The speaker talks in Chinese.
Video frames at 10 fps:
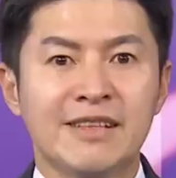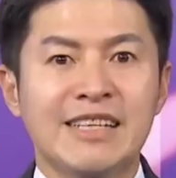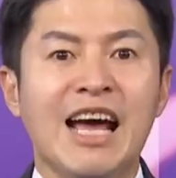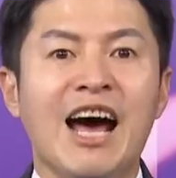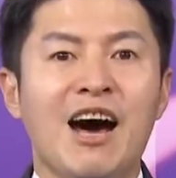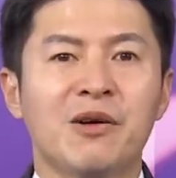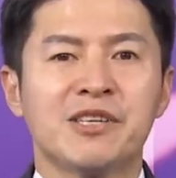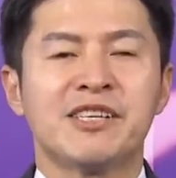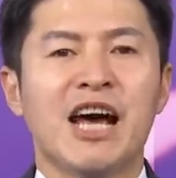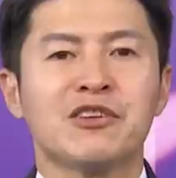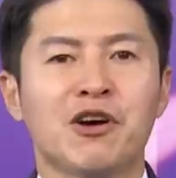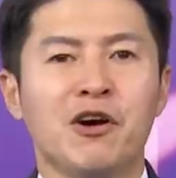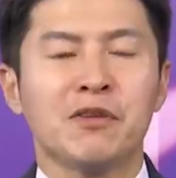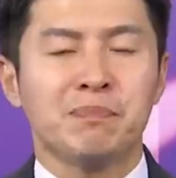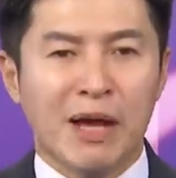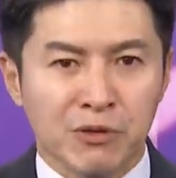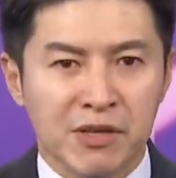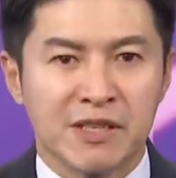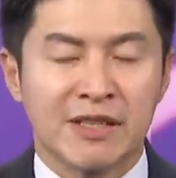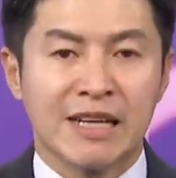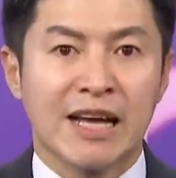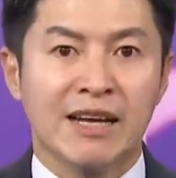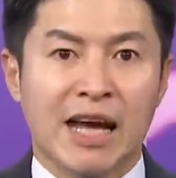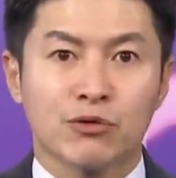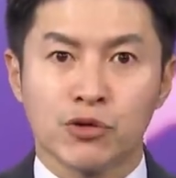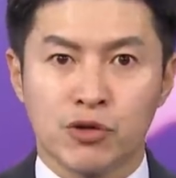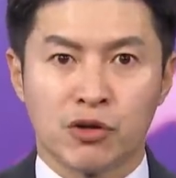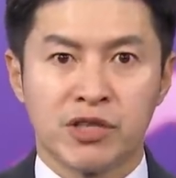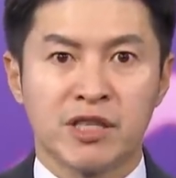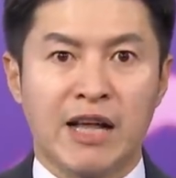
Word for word: 大家好，我是谢亚洲，拜托请大家拿出手机，